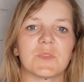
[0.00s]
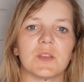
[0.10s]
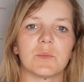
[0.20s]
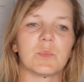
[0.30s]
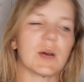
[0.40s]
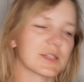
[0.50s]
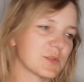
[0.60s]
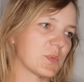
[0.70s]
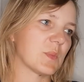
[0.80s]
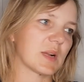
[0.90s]
y,
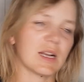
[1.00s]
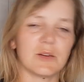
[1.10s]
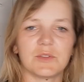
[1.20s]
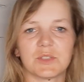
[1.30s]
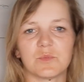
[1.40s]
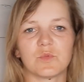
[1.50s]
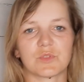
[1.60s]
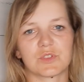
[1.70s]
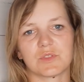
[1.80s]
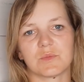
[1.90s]
bardzo pomagały tym
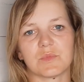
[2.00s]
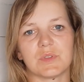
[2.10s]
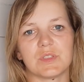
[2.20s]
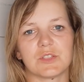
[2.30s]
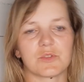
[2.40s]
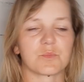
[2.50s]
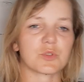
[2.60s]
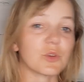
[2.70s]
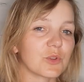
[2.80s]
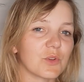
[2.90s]
młodszym dzieciom
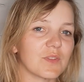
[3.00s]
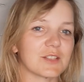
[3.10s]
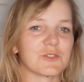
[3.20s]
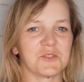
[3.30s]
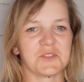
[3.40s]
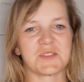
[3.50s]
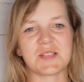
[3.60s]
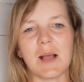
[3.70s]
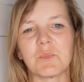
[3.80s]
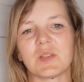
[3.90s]
przygotować konie,
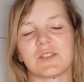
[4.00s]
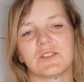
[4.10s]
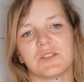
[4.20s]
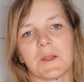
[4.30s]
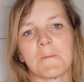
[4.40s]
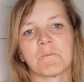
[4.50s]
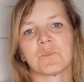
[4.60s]
zapleść je,